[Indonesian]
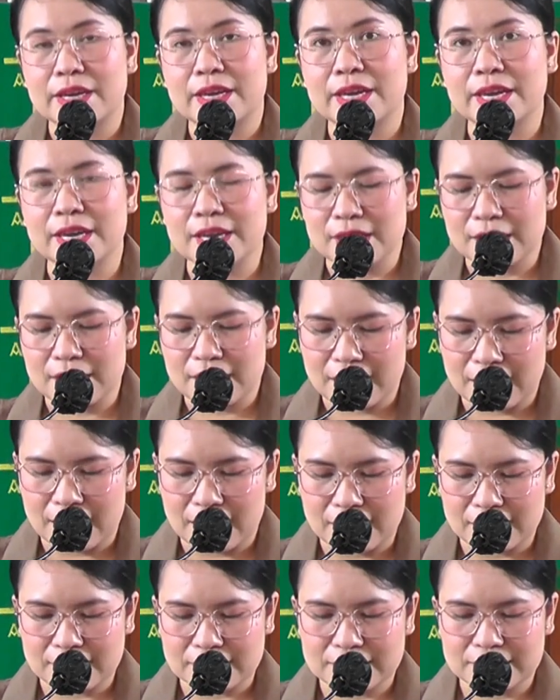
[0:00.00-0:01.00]

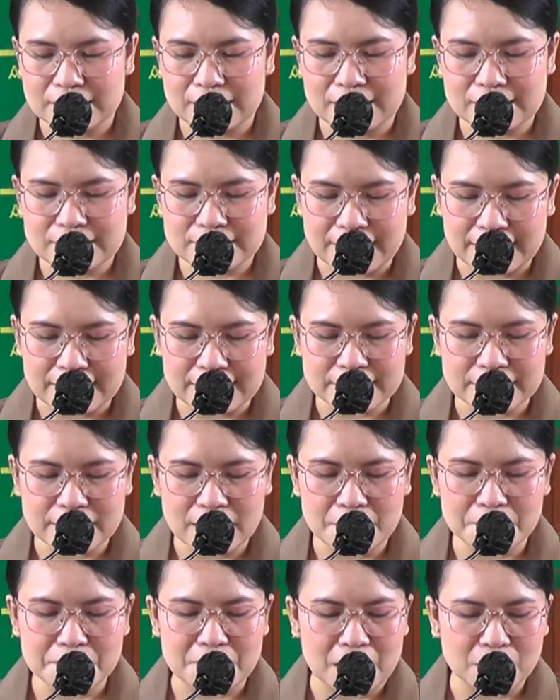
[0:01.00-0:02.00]
hingga
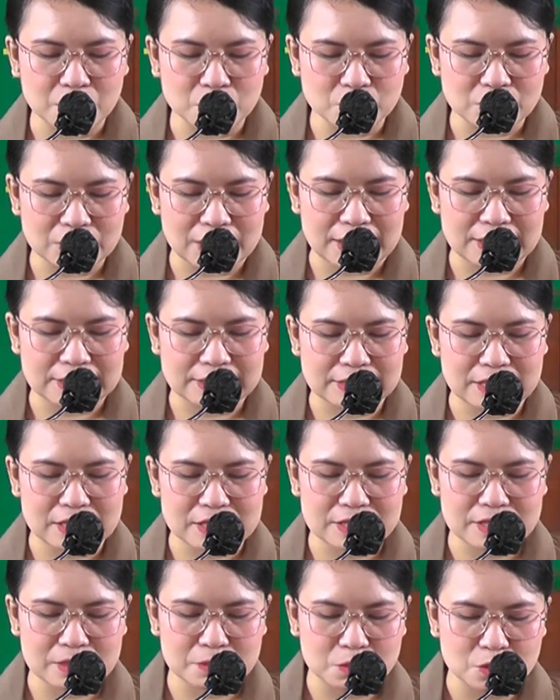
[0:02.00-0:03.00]
selesainya bangunan
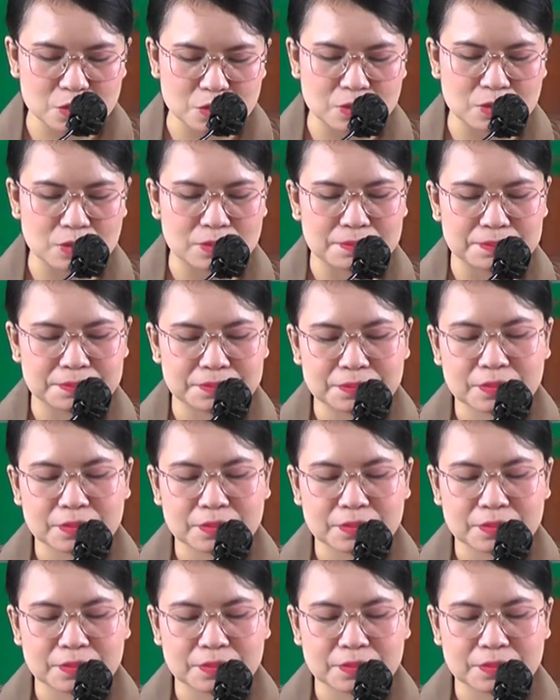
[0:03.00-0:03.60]
tersebut.